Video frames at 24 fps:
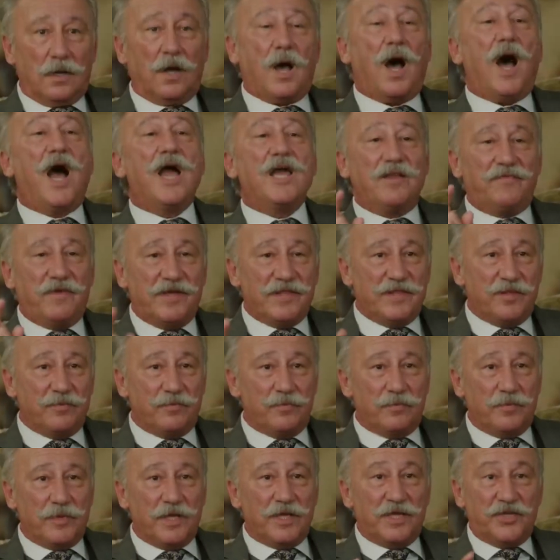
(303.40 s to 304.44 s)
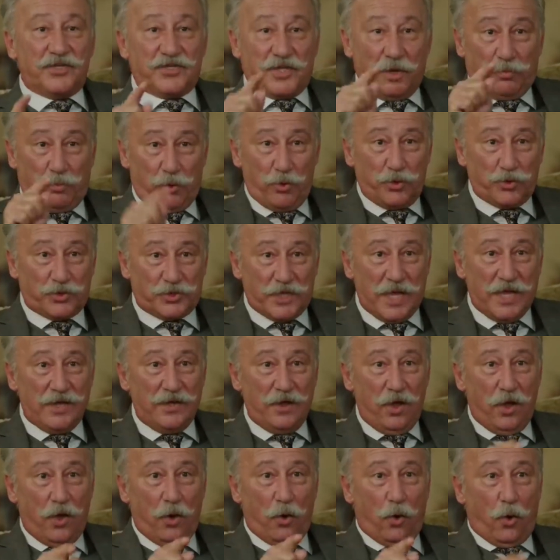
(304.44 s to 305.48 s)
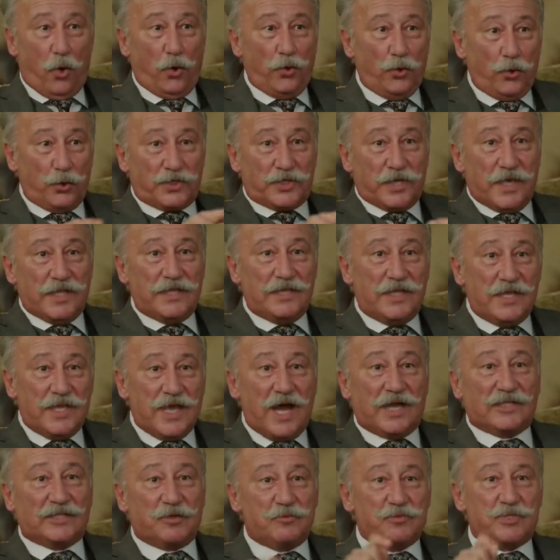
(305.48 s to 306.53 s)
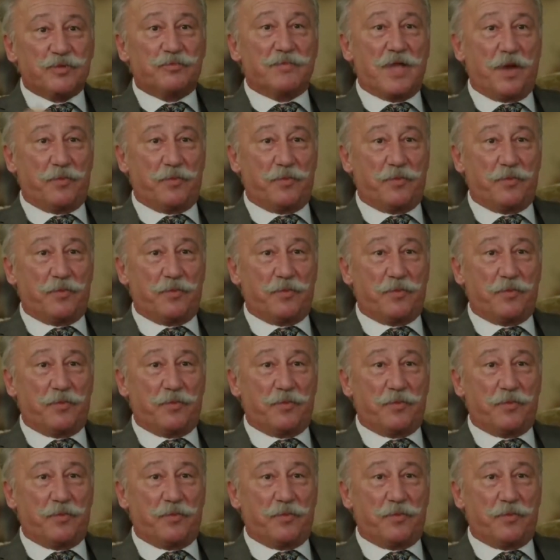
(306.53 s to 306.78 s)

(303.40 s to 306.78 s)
Hayır efendim. İşte bu yüzden onu kendi yardımcım